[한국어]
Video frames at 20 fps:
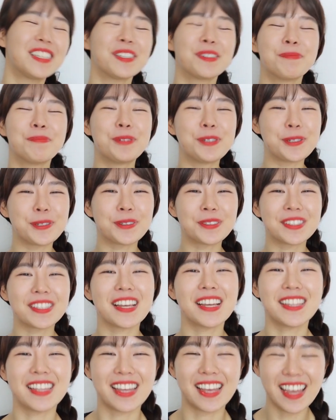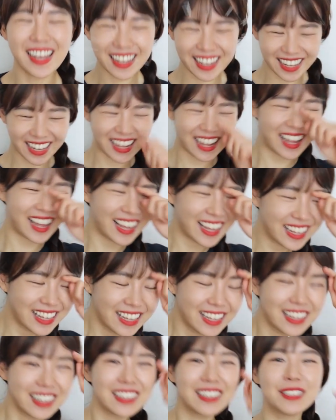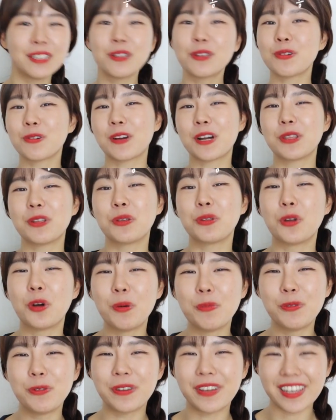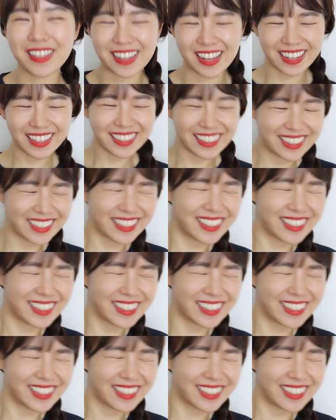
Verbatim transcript: 승부욕 세대 은초가 너 너무 웃기다